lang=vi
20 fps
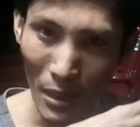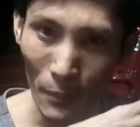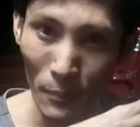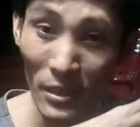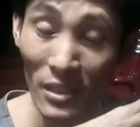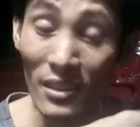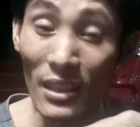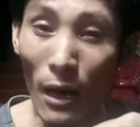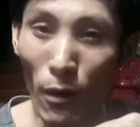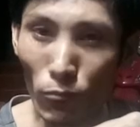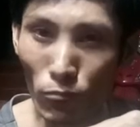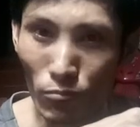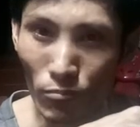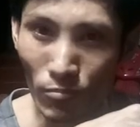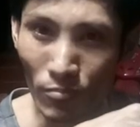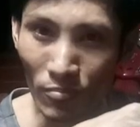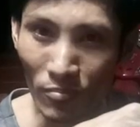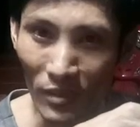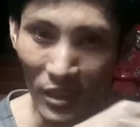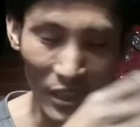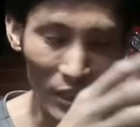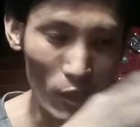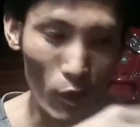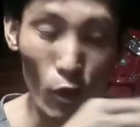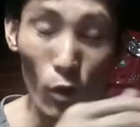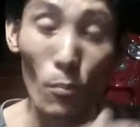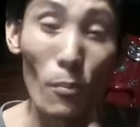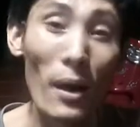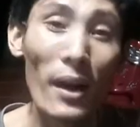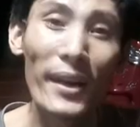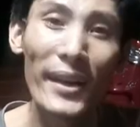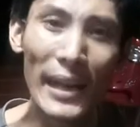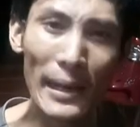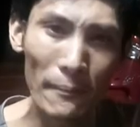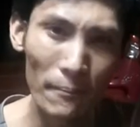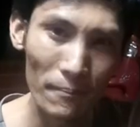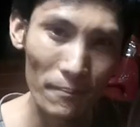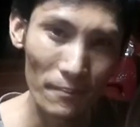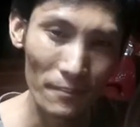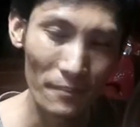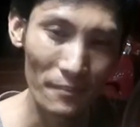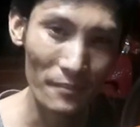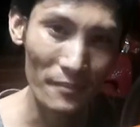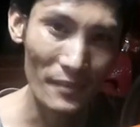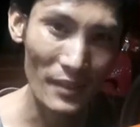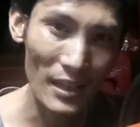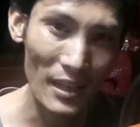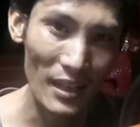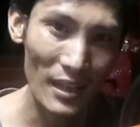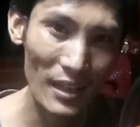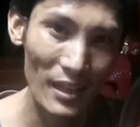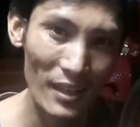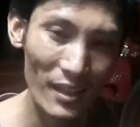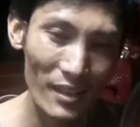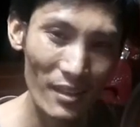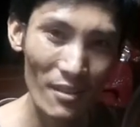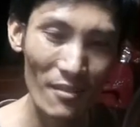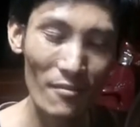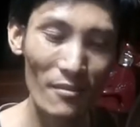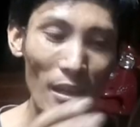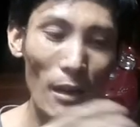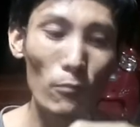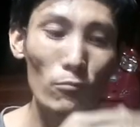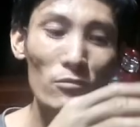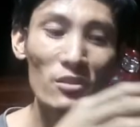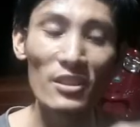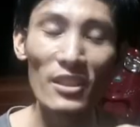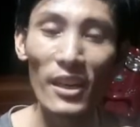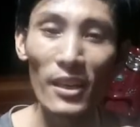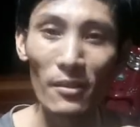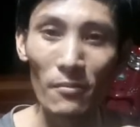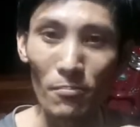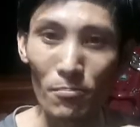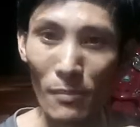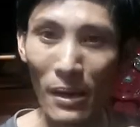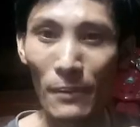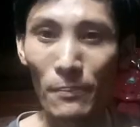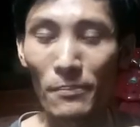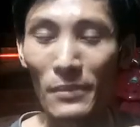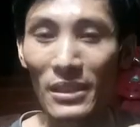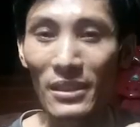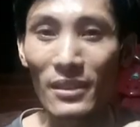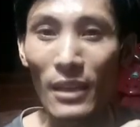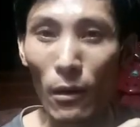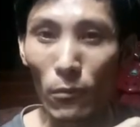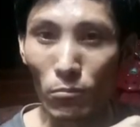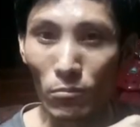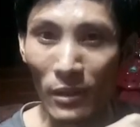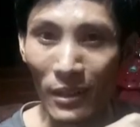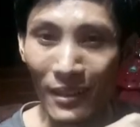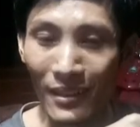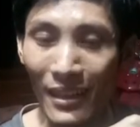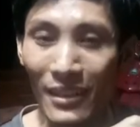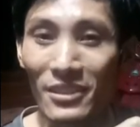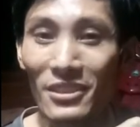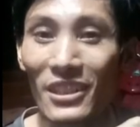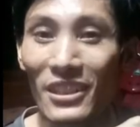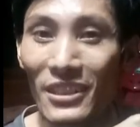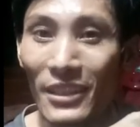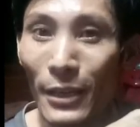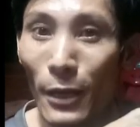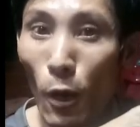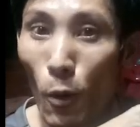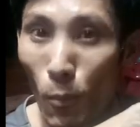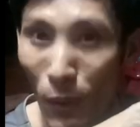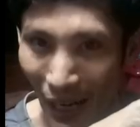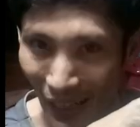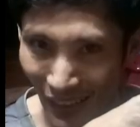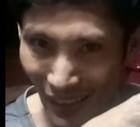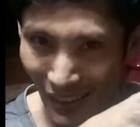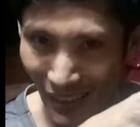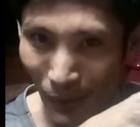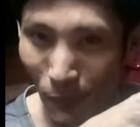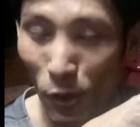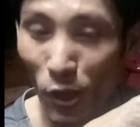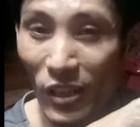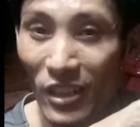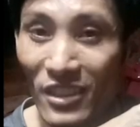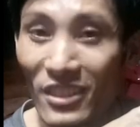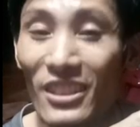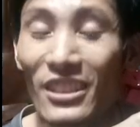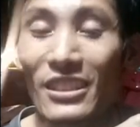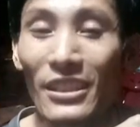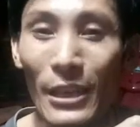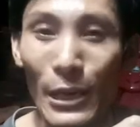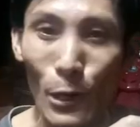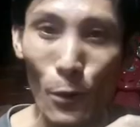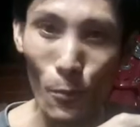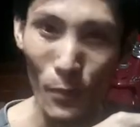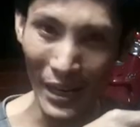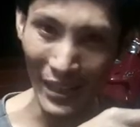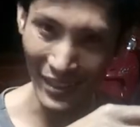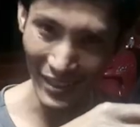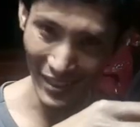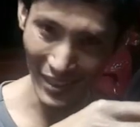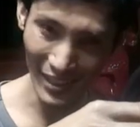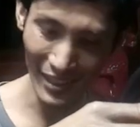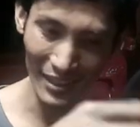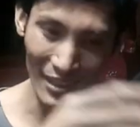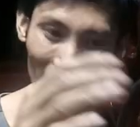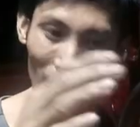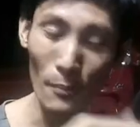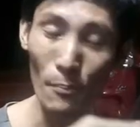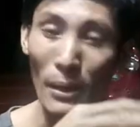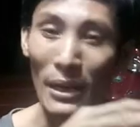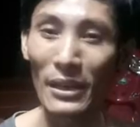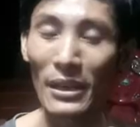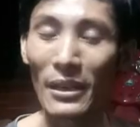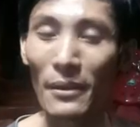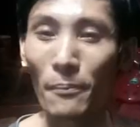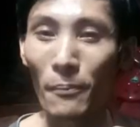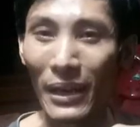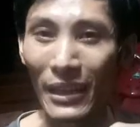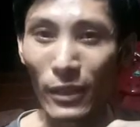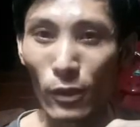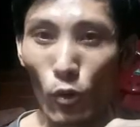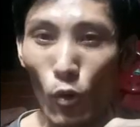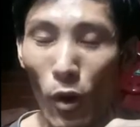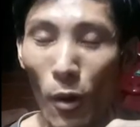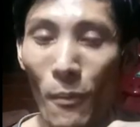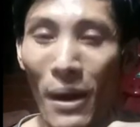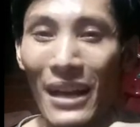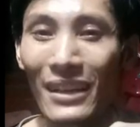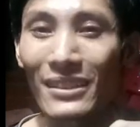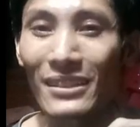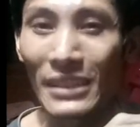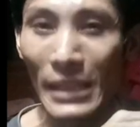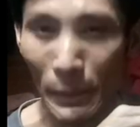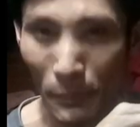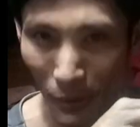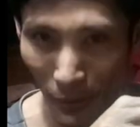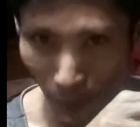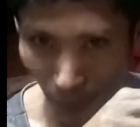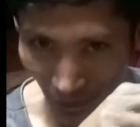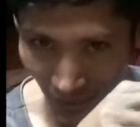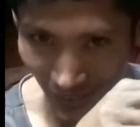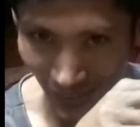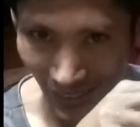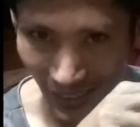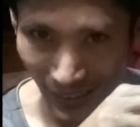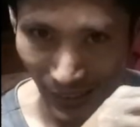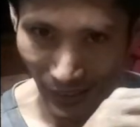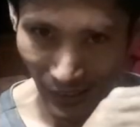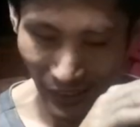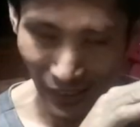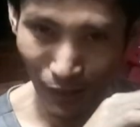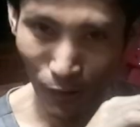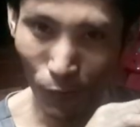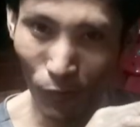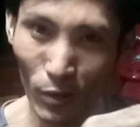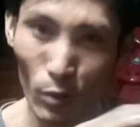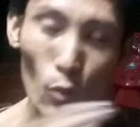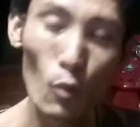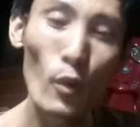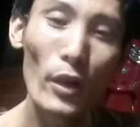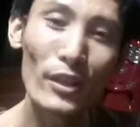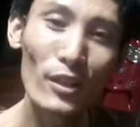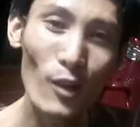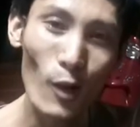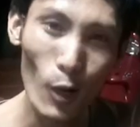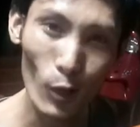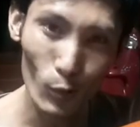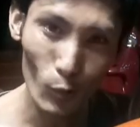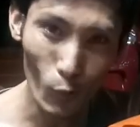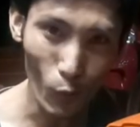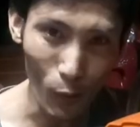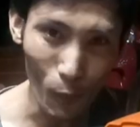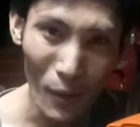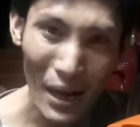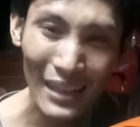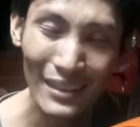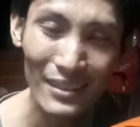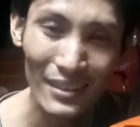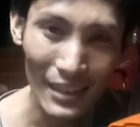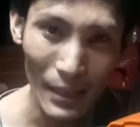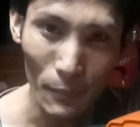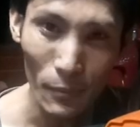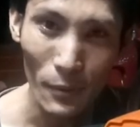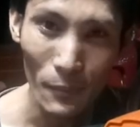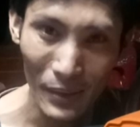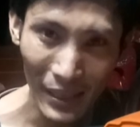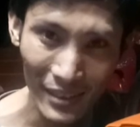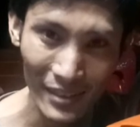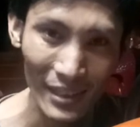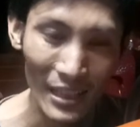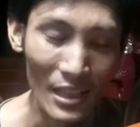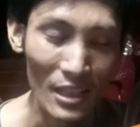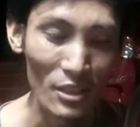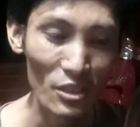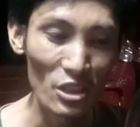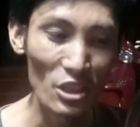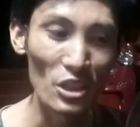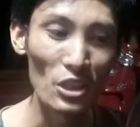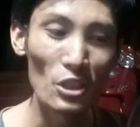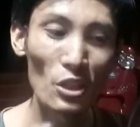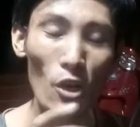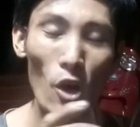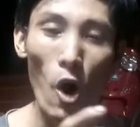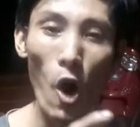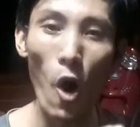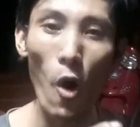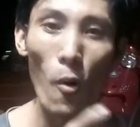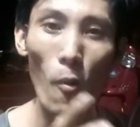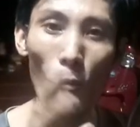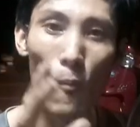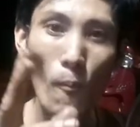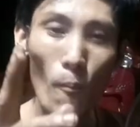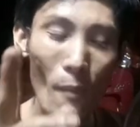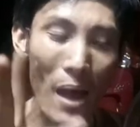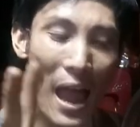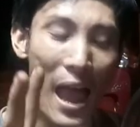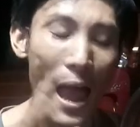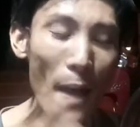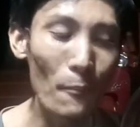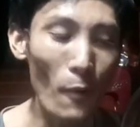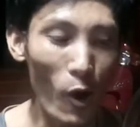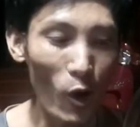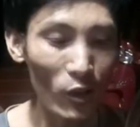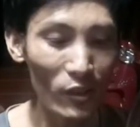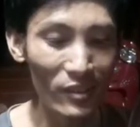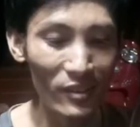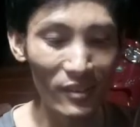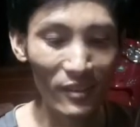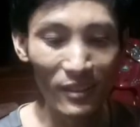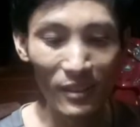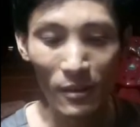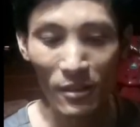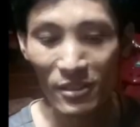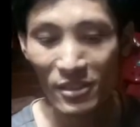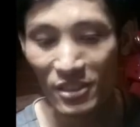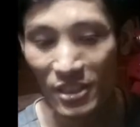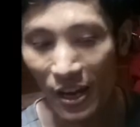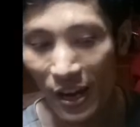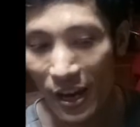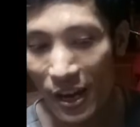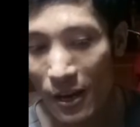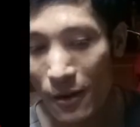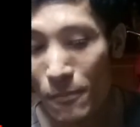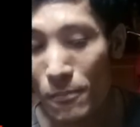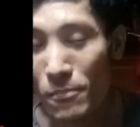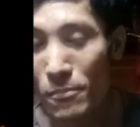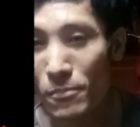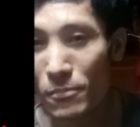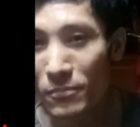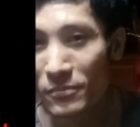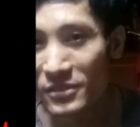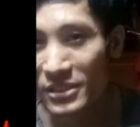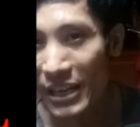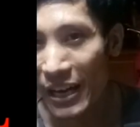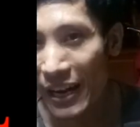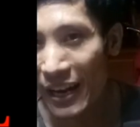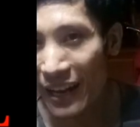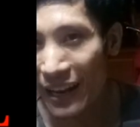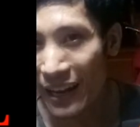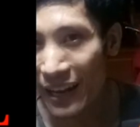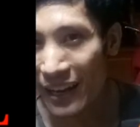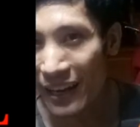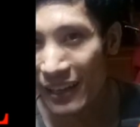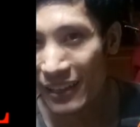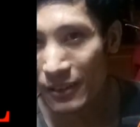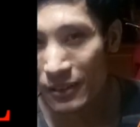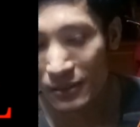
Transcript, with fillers: ở bít tông thì nó còn mới á nó nòng dê ở bít tông là zin theo máy em nói là zin theo máy nhá tức là máy này máy của bác tập của bình thì nó vẫn nguyên con của bác tập của bình chỉ có ba món chế chế này